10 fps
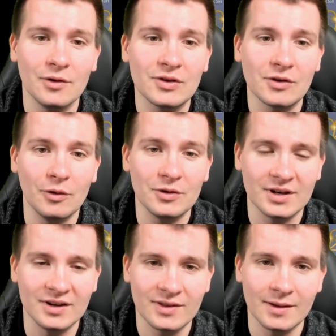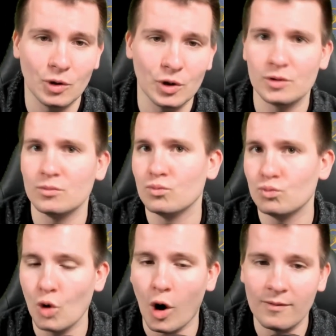aus Goldknisterwolken.
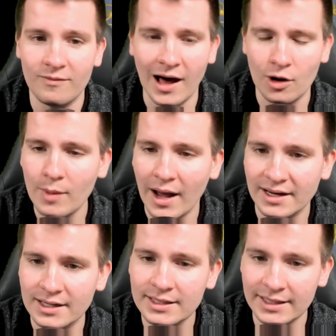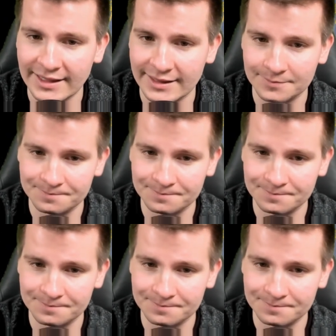Ja, warum eigentlich nicht?